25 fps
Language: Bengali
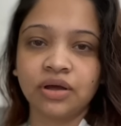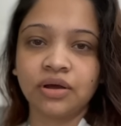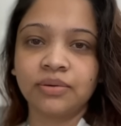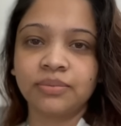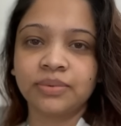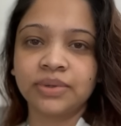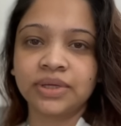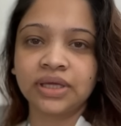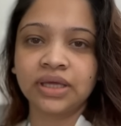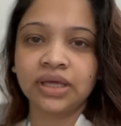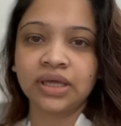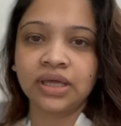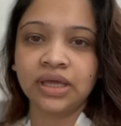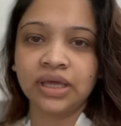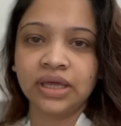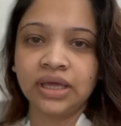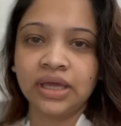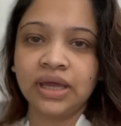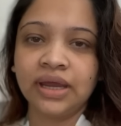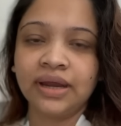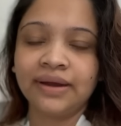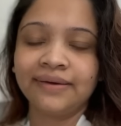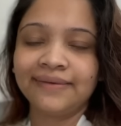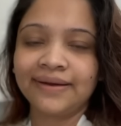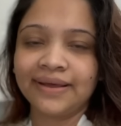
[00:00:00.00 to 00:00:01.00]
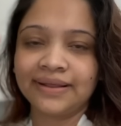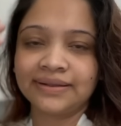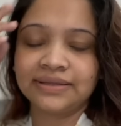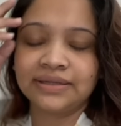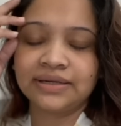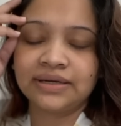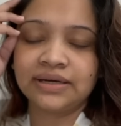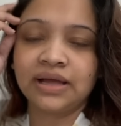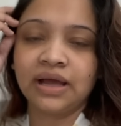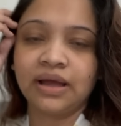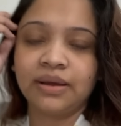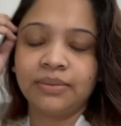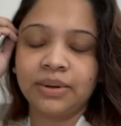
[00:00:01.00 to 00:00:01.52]
হবে
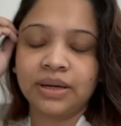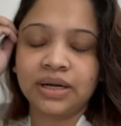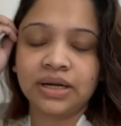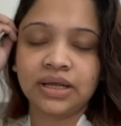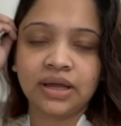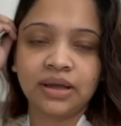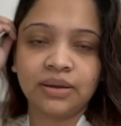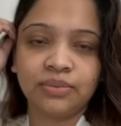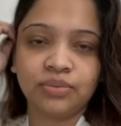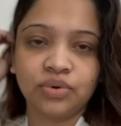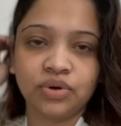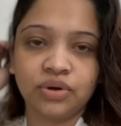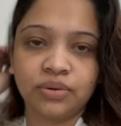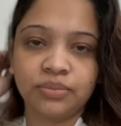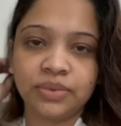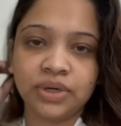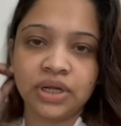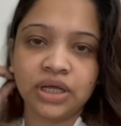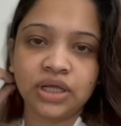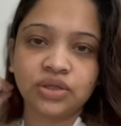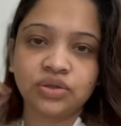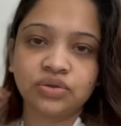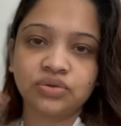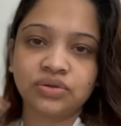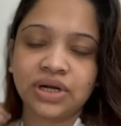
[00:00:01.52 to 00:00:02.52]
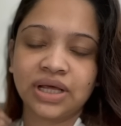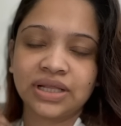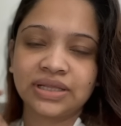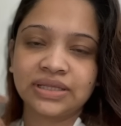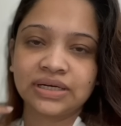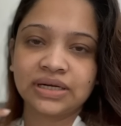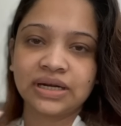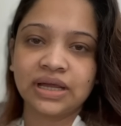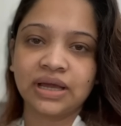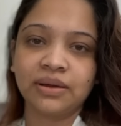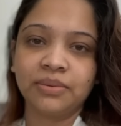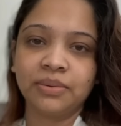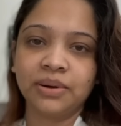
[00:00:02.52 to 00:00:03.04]
রাতের খাবার খাবো আমরা তো
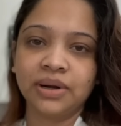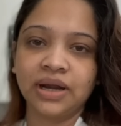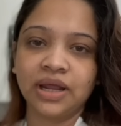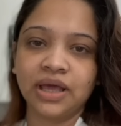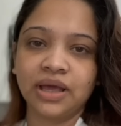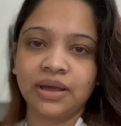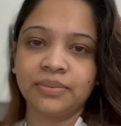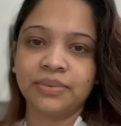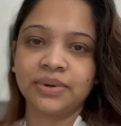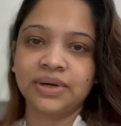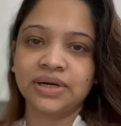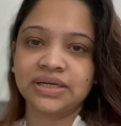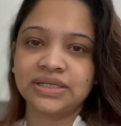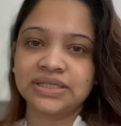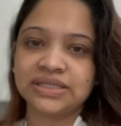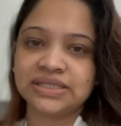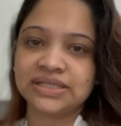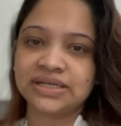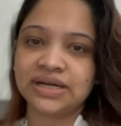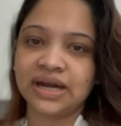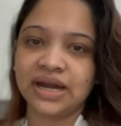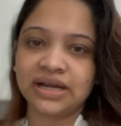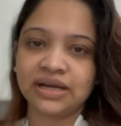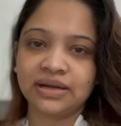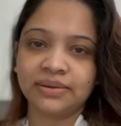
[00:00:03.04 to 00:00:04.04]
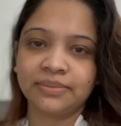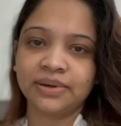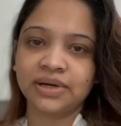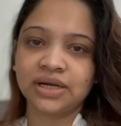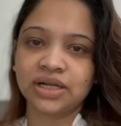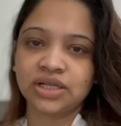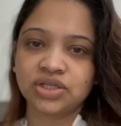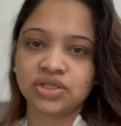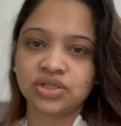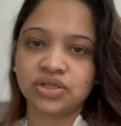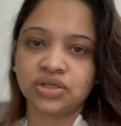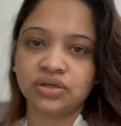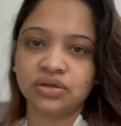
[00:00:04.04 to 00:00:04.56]
রাতের খাবার আমার যে
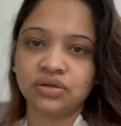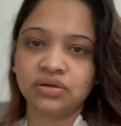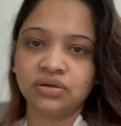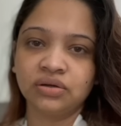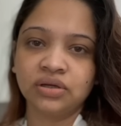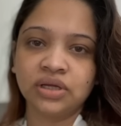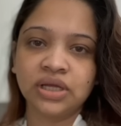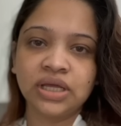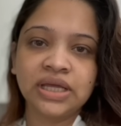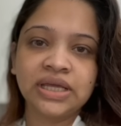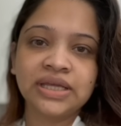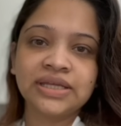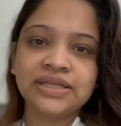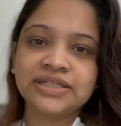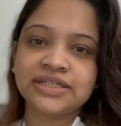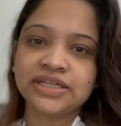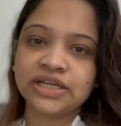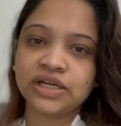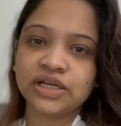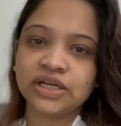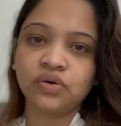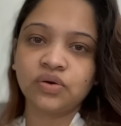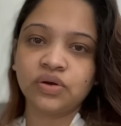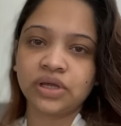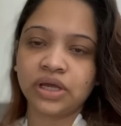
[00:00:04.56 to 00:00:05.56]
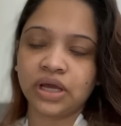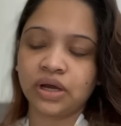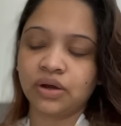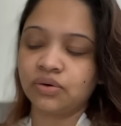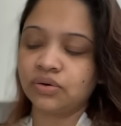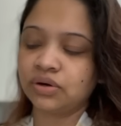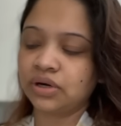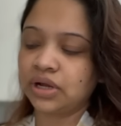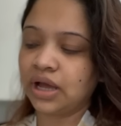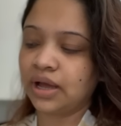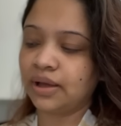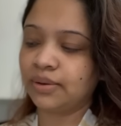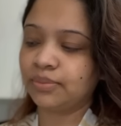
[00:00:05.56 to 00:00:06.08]
রান্নাবান্না ছিল সেগুলোই
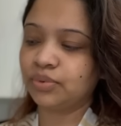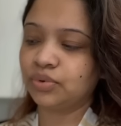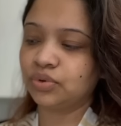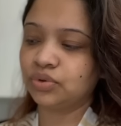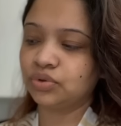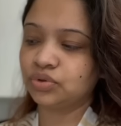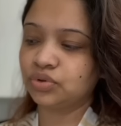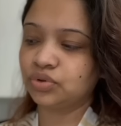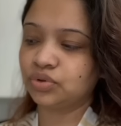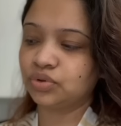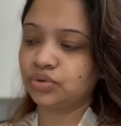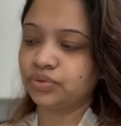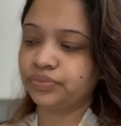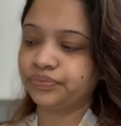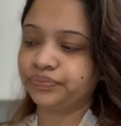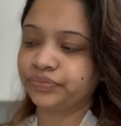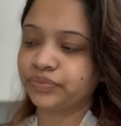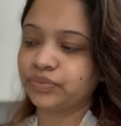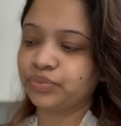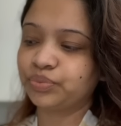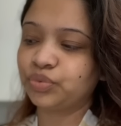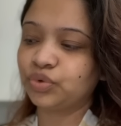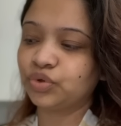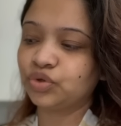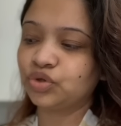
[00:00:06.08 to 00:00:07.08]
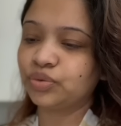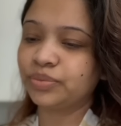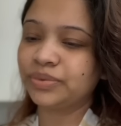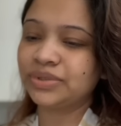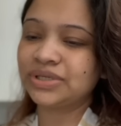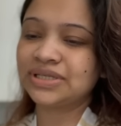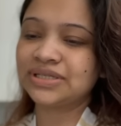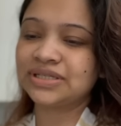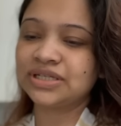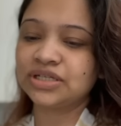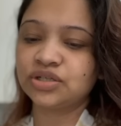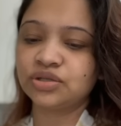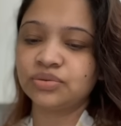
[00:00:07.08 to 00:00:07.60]
এখন খাবো তো প্রথমে
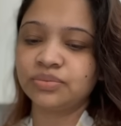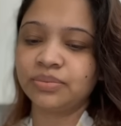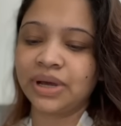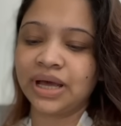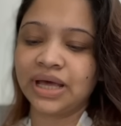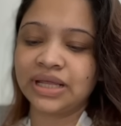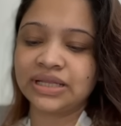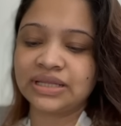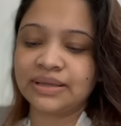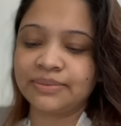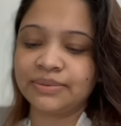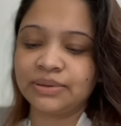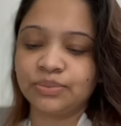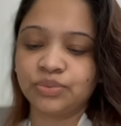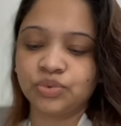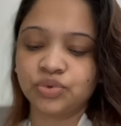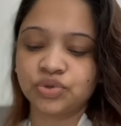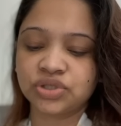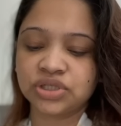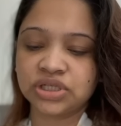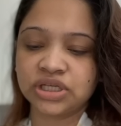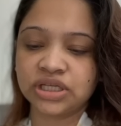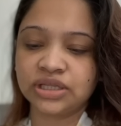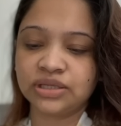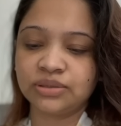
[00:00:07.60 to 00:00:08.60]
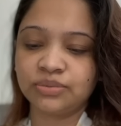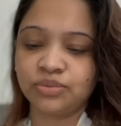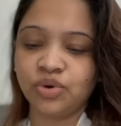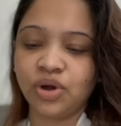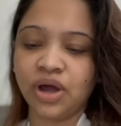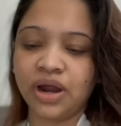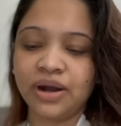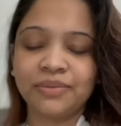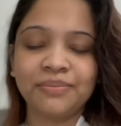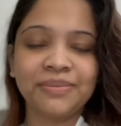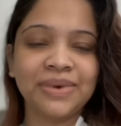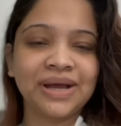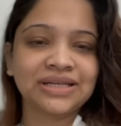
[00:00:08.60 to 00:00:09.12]
জাস্ট একটু ভাত আমি বসিয়ে দিব
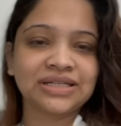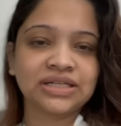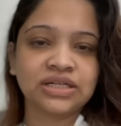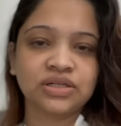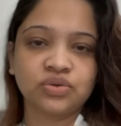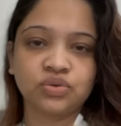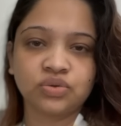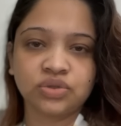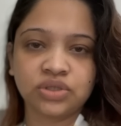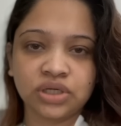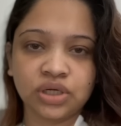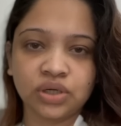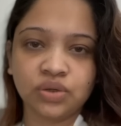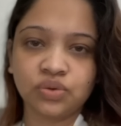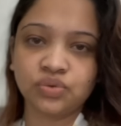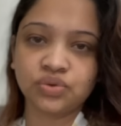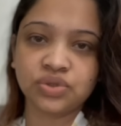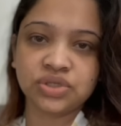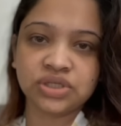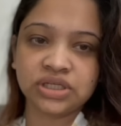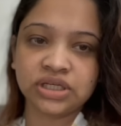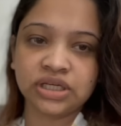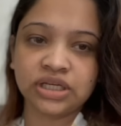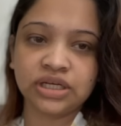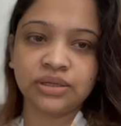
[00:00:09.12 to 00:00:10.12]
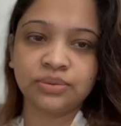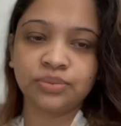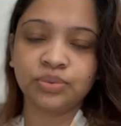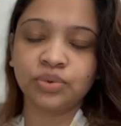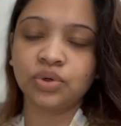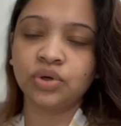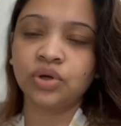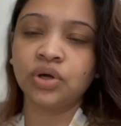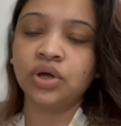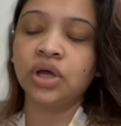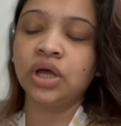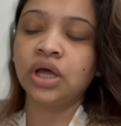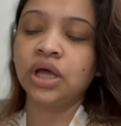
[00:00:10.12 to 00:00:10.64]
আর বাসা টুকটা গুছিয়ে নিব
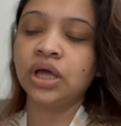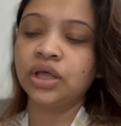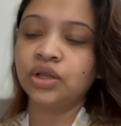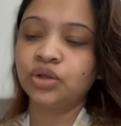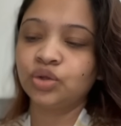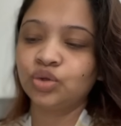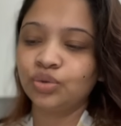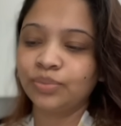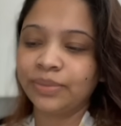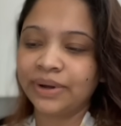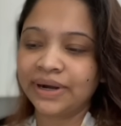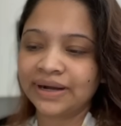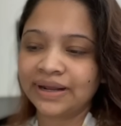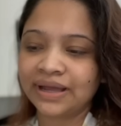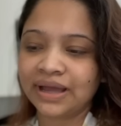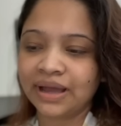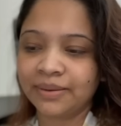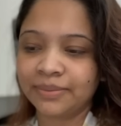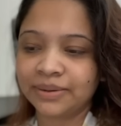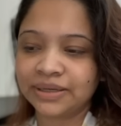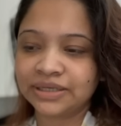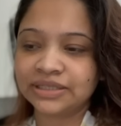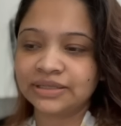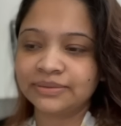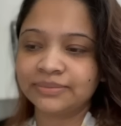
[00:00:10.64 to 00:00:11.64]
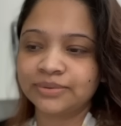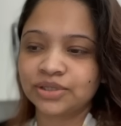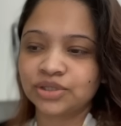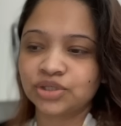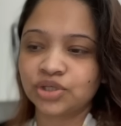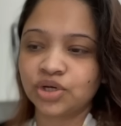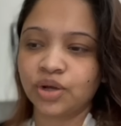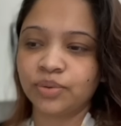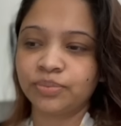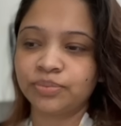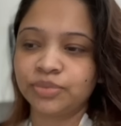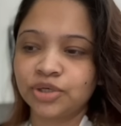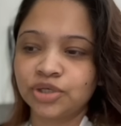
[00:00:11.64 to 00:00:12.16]
দুবার খাবার দাবার
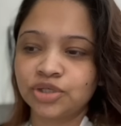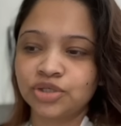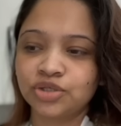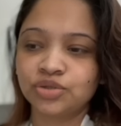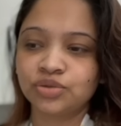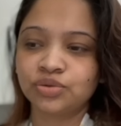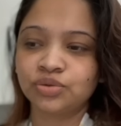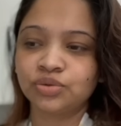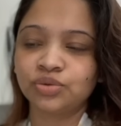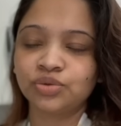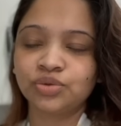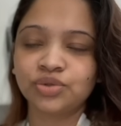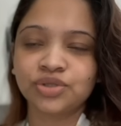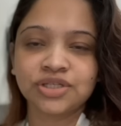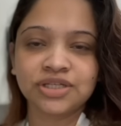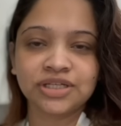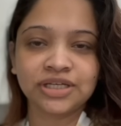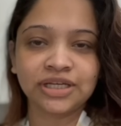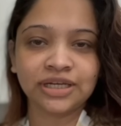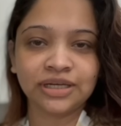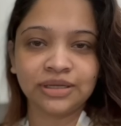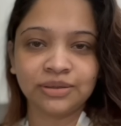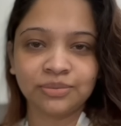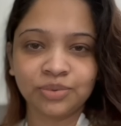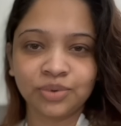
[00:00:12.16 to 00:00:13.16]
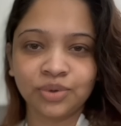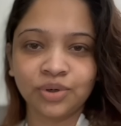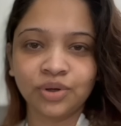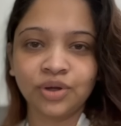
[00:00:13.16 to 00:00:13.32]
সব কিছু গুছিয়ে নিব